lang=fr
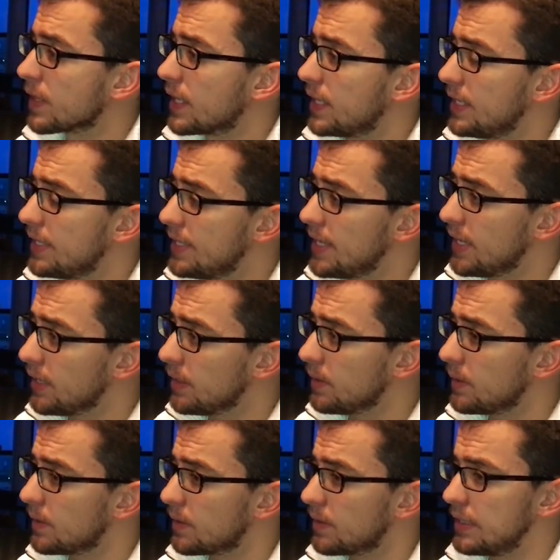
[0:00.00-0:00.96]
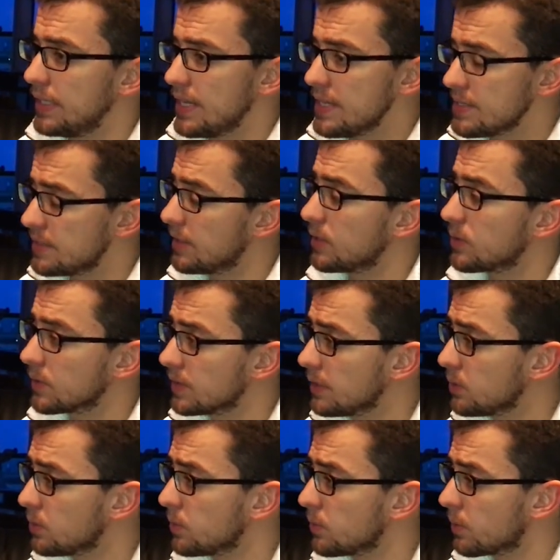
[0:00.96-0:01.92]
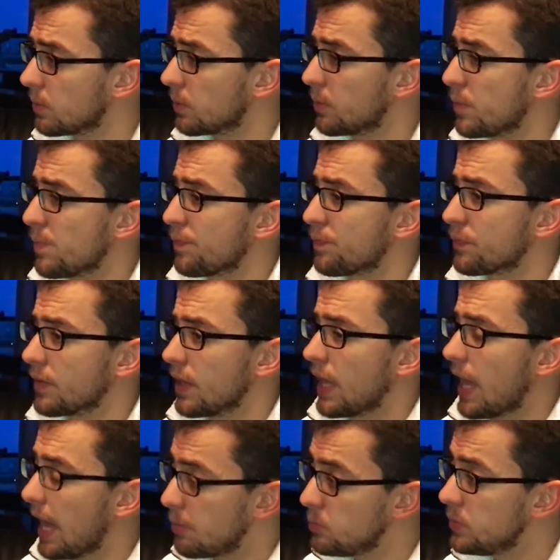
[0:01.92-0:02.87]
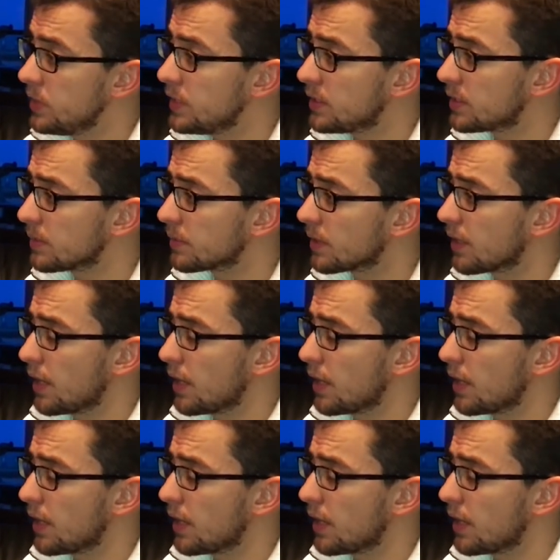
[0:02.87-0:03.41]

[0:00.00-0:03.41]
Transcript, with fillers: il y a, euh, il y a les attentats contre, euh, à Munich.